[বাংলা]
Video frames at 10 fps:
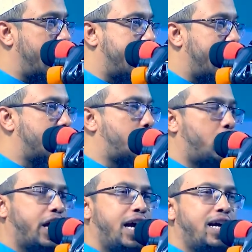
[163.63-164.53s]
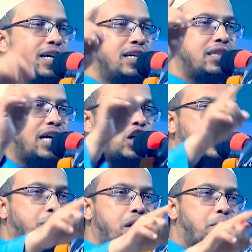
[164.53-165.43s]
সকালে কাজ করে তার
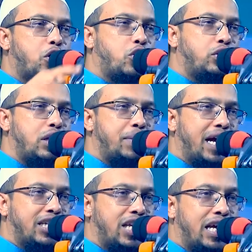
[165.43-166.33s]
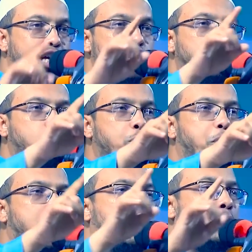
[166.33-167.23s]
জীবনে বরকত নেমে আসে
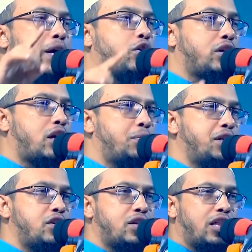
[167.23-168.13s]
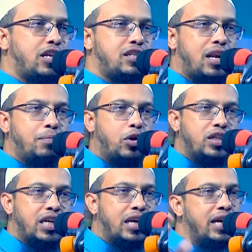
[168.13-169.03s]
দুপুরে ঘুমের কথা নবীজি সাল্লাহ সাল্লাম
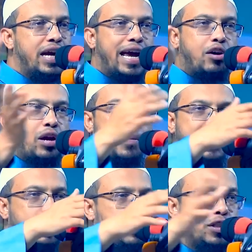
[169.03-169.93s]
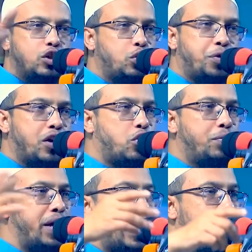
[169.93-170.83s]
বলেছেন এখন আমাদের সমাজে দুপুরে
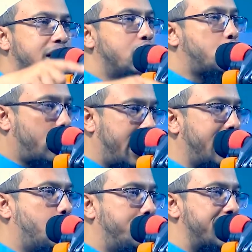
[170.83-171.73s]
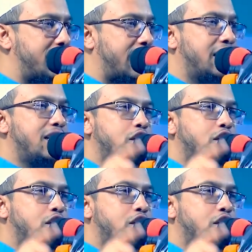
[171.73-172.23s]
ঘুম নেই সকালে ঘুম আসে